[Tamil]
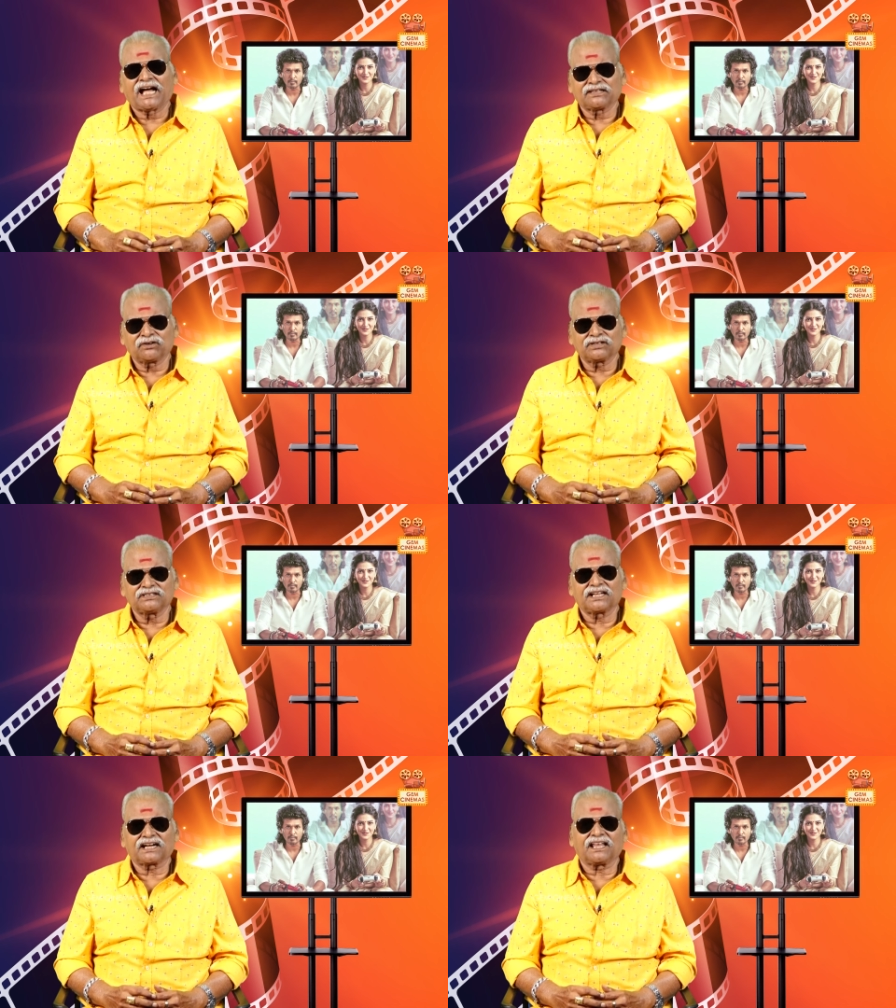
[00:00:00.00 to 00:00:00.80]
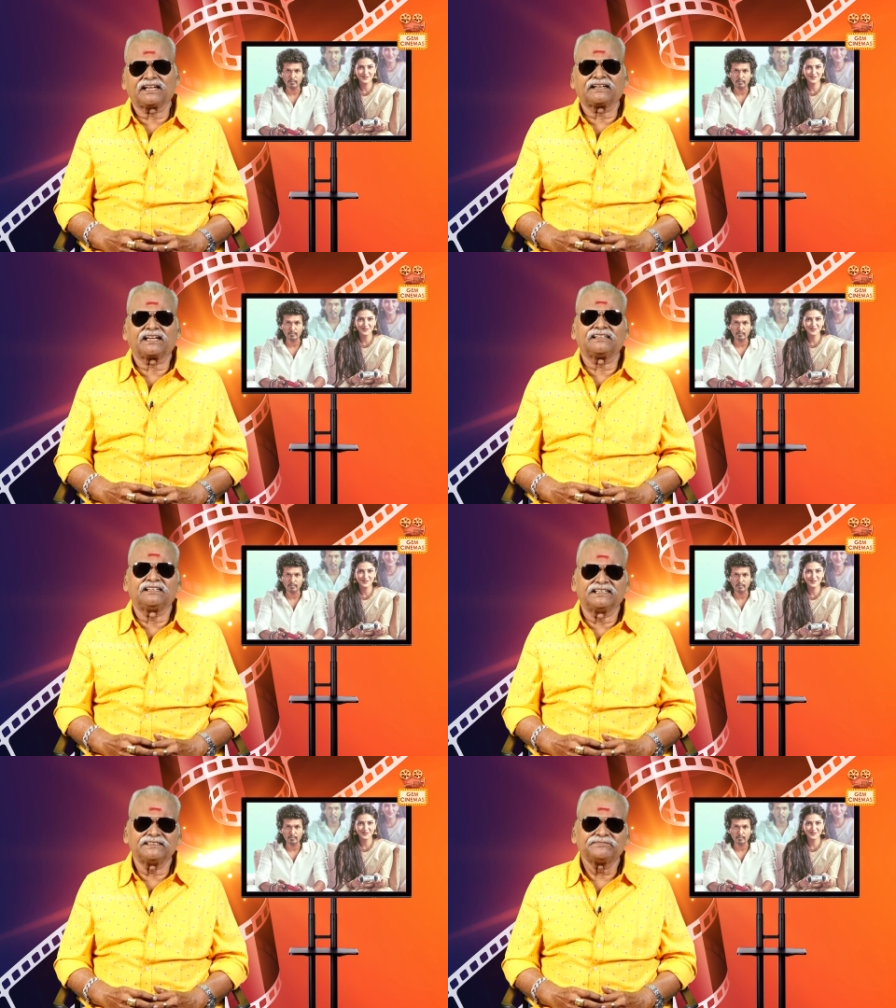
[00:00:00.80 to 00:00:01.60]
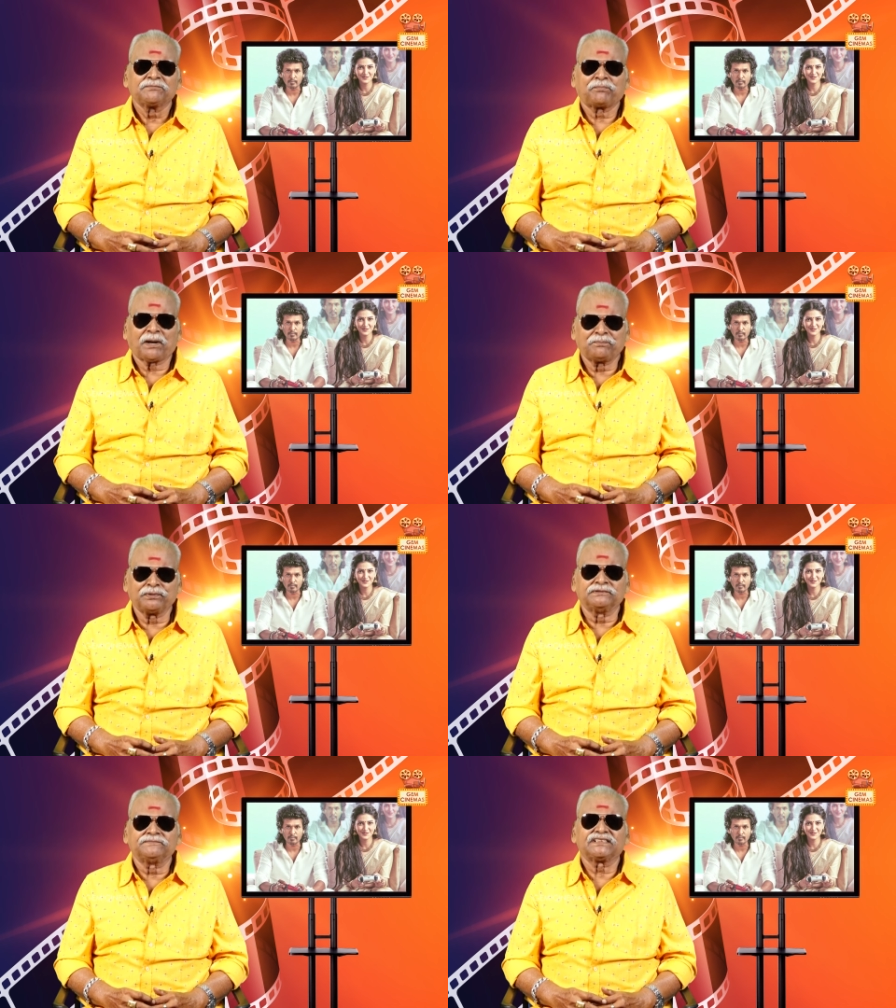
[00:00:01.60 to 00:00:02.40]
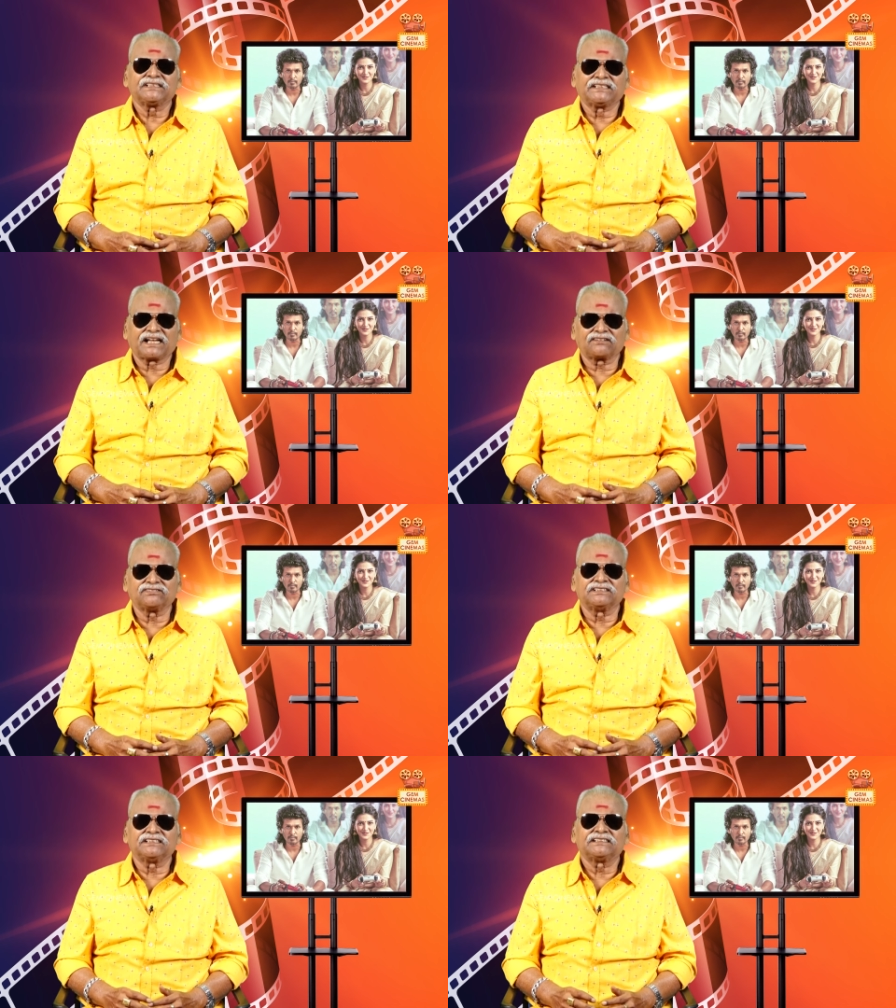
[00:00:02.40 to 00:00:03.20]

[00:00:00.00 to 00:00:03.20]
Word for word: அதோடு நின்றார்களா என்றால் இல்லை பப்பு இரவு